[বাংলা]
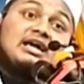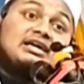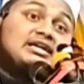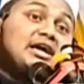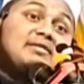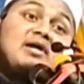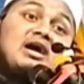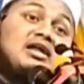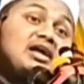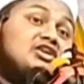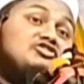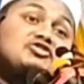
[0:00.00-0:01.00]
একটা
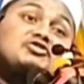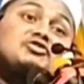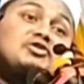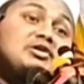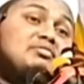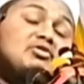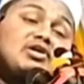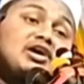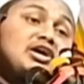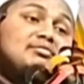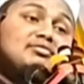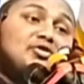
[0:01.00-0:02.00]
বারের জন্য
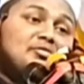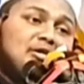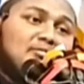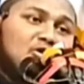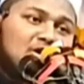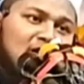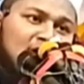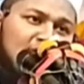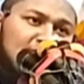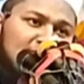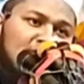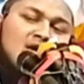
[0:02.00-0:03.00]
ইব্রাহিম নবী বলে
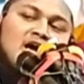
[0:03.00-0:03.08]
নাই